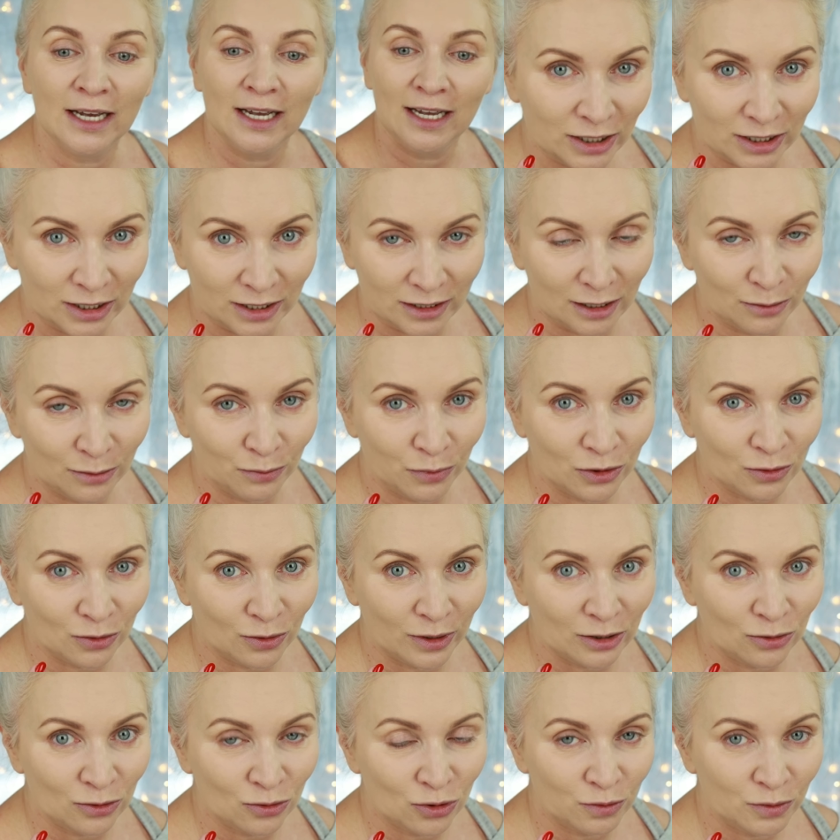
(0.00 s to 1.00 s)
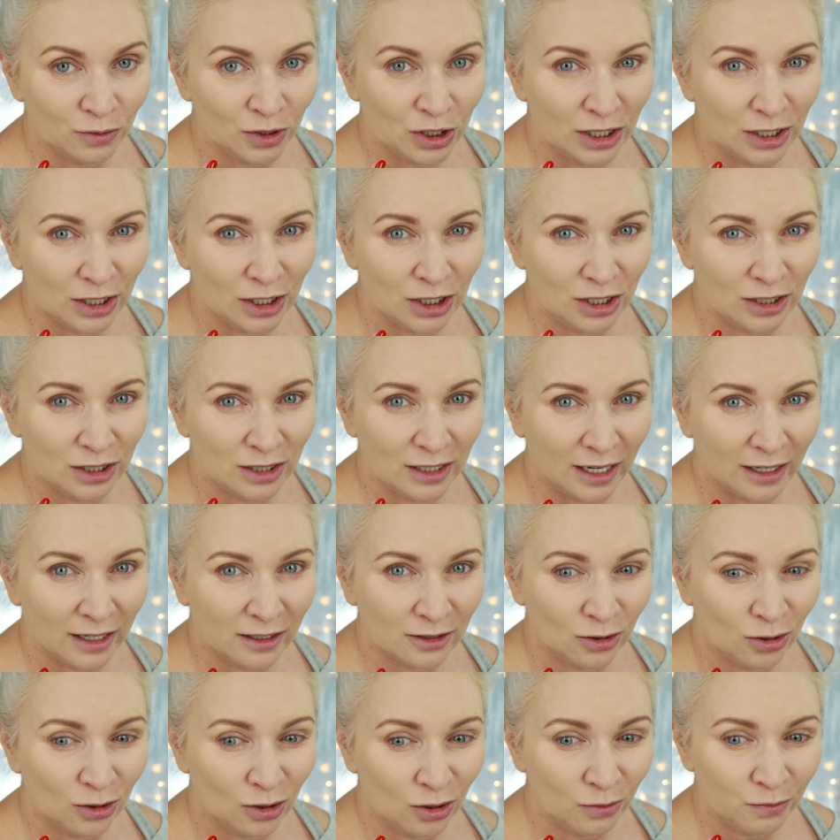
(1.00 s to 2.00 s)
Słuchajcie, ten podkład już mi siedzi
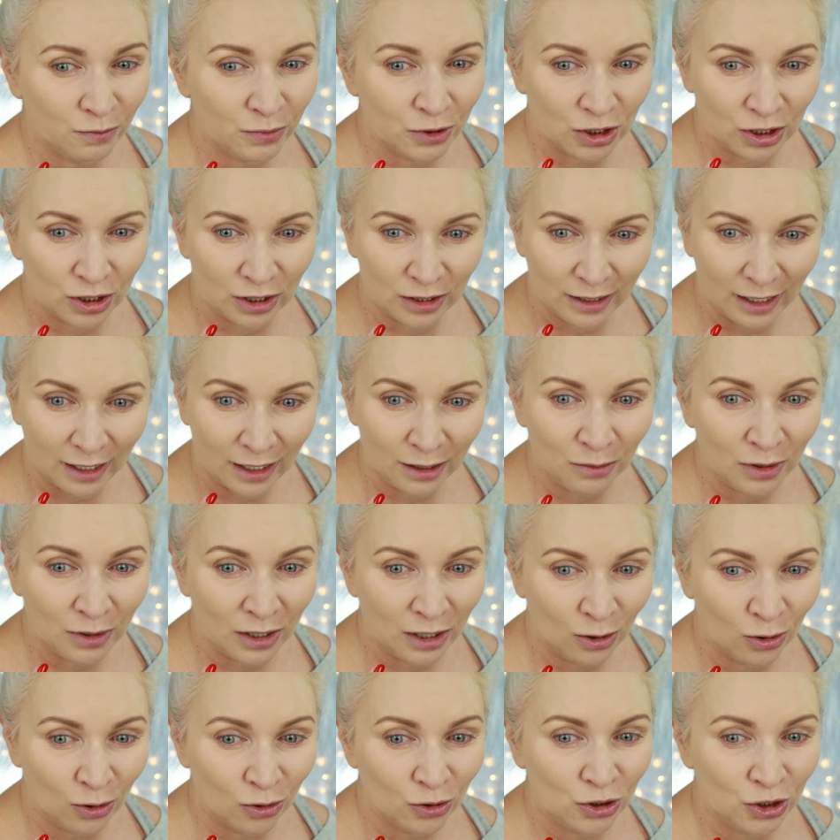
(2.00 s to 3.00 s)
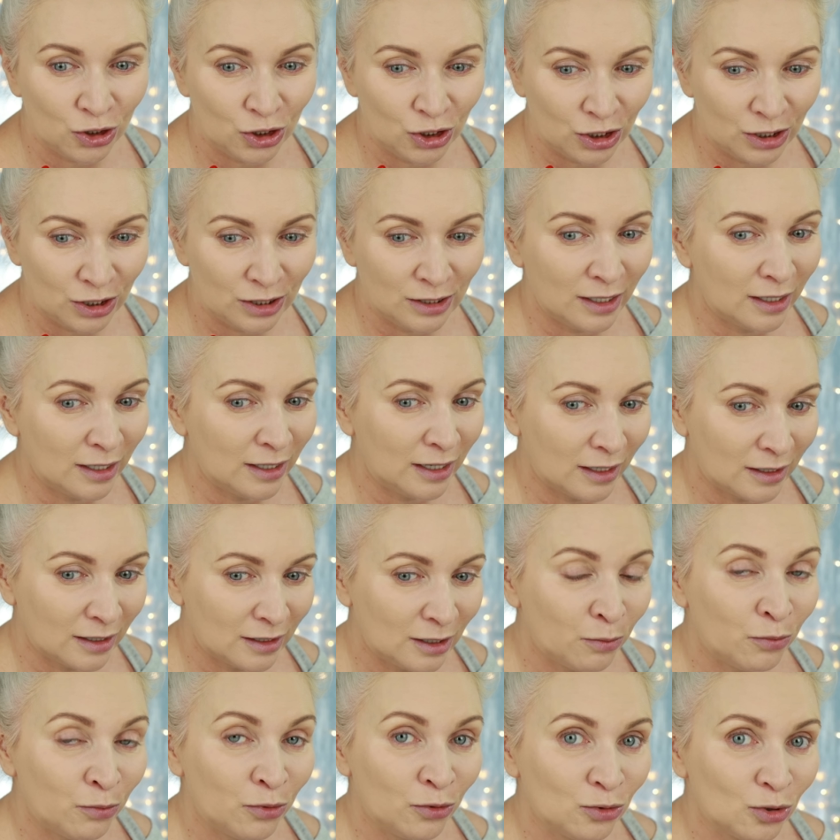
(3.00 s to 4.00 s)
tak, no przynajmniej godzinę,
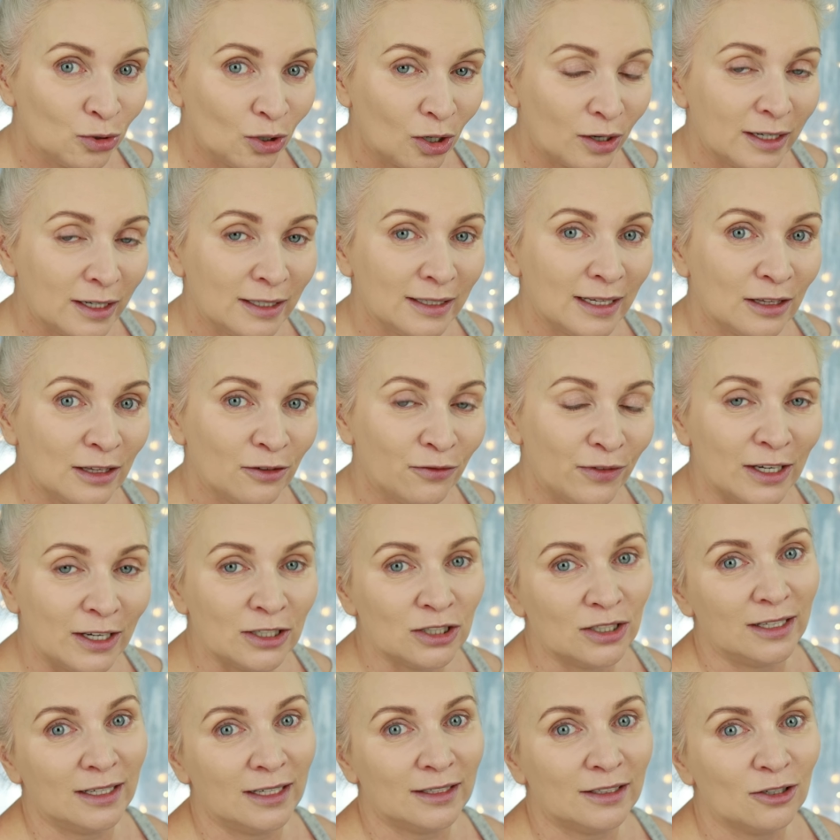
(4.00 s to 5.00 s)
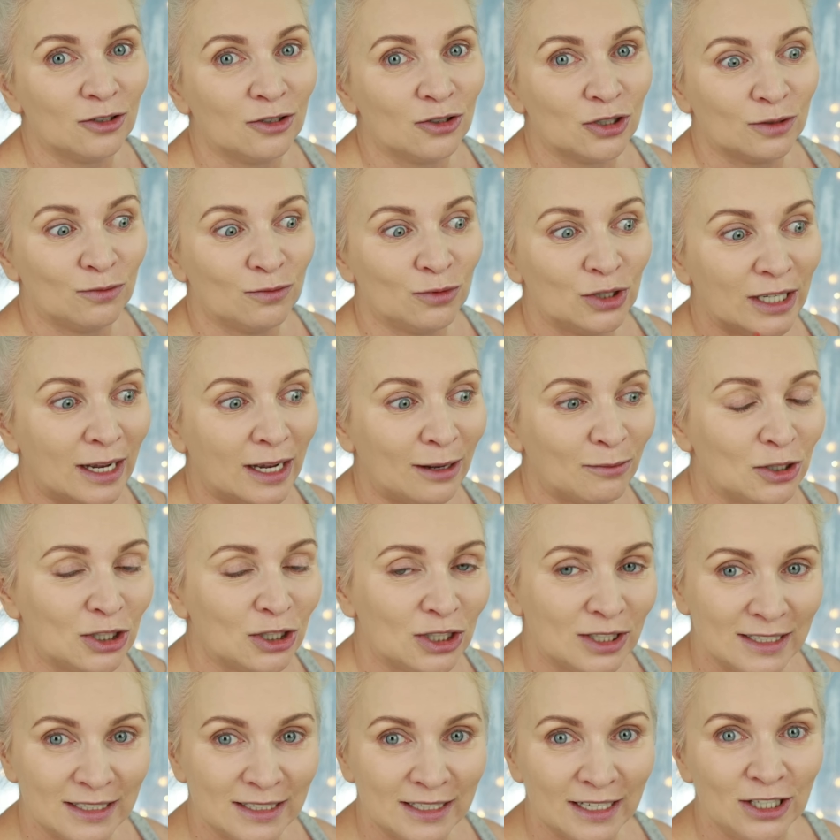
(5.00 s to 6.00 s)
jak nie półtorej na twarzy, dlatego, że musiałam
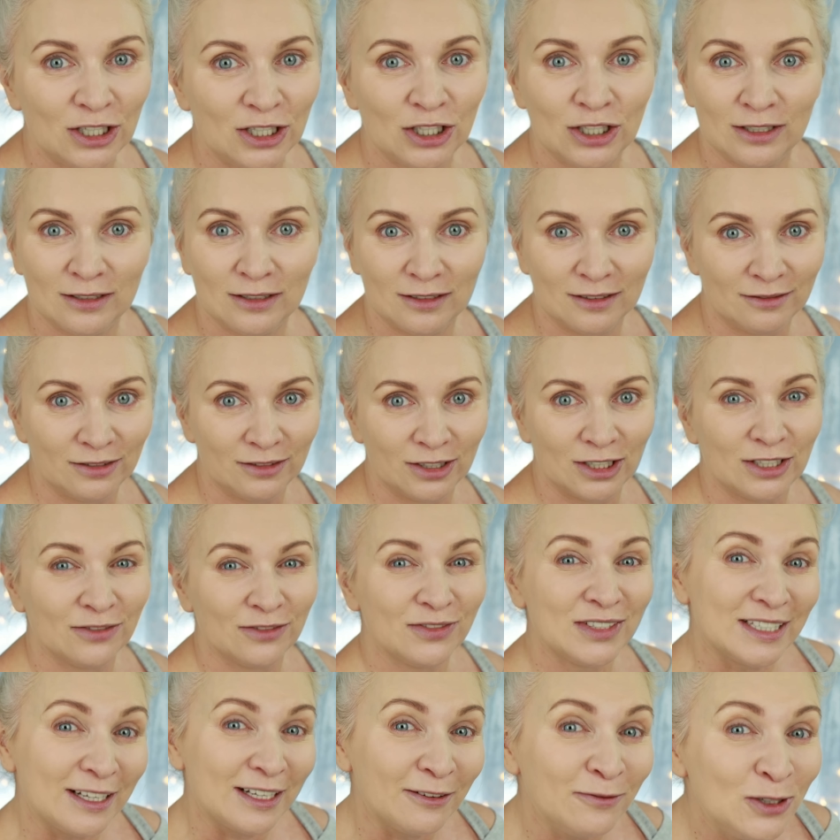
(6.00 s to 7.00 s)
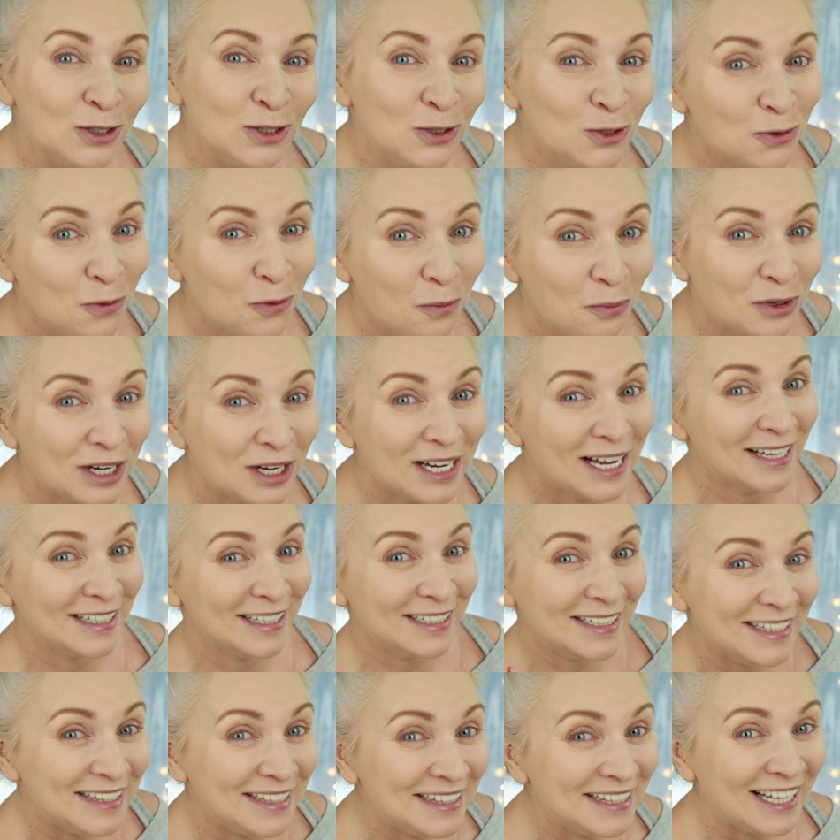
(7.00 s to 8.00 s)
jeszcze zejść, wiecie, wstawić zupkę
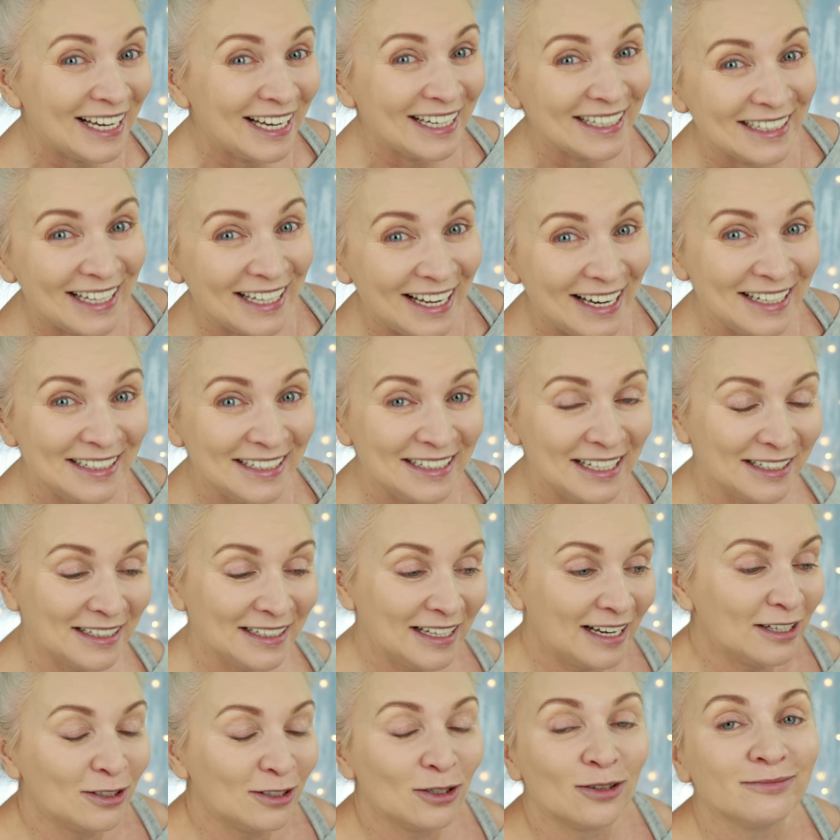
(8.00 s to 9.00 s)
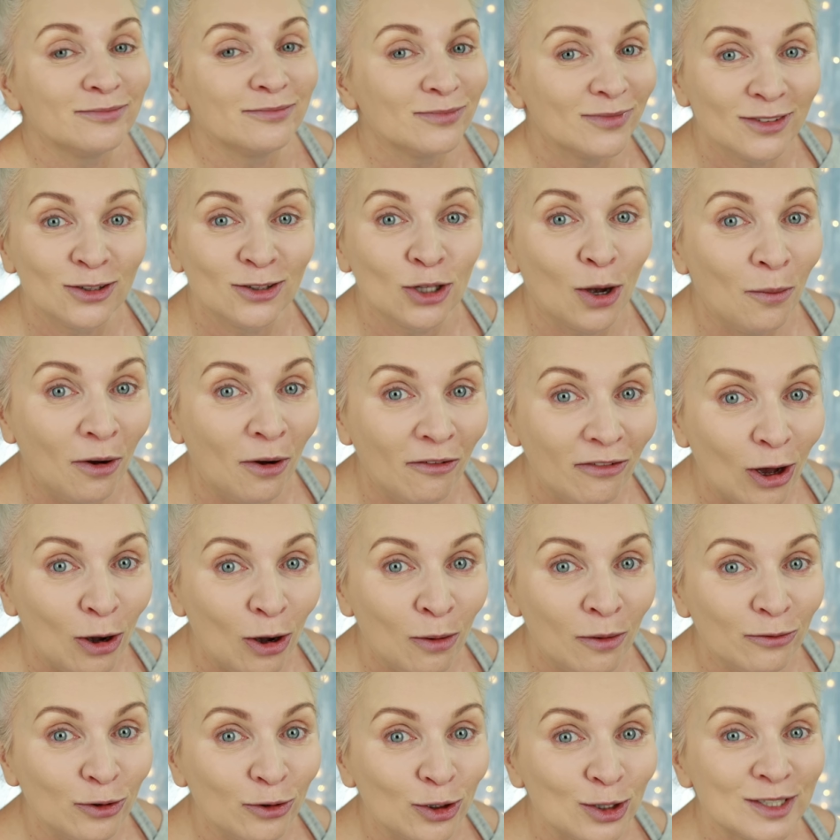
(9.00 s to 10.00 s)
i tak dalej, i tak dalej. No,
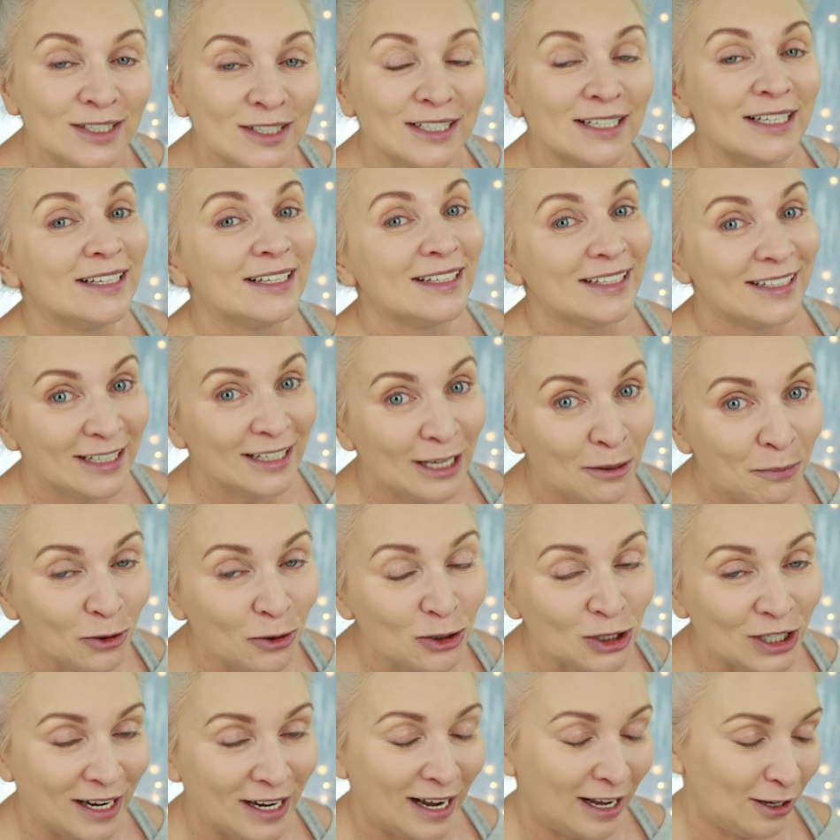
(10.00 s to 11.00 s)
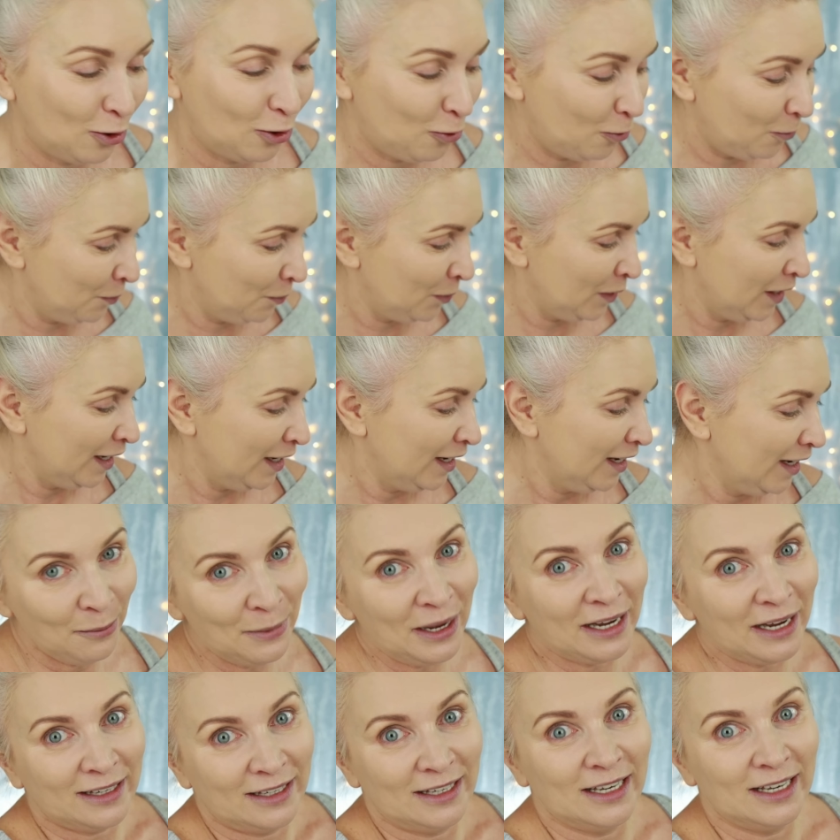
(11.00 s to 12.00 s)
domowe obowiązki nie poczekają.
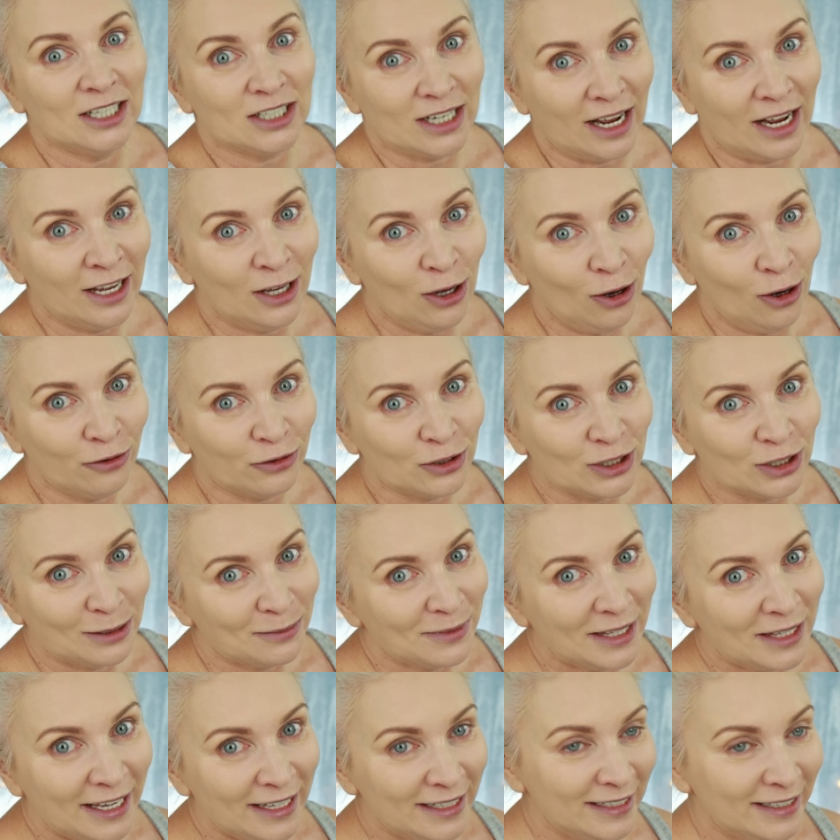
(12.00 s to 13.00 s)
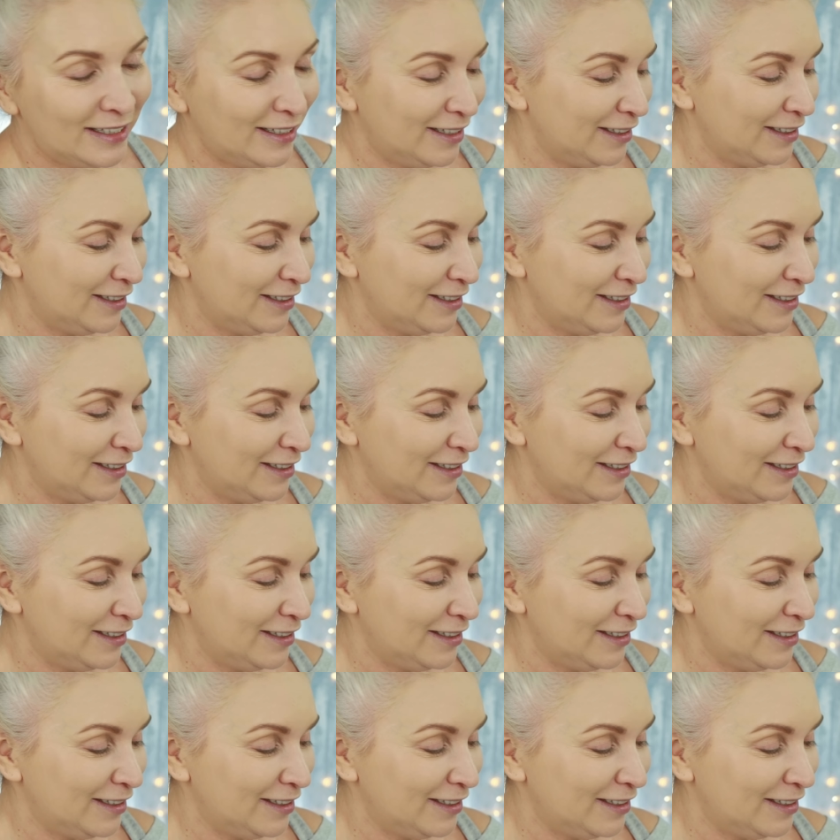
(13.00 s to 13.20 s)
A makijaż, a i owszem, nie?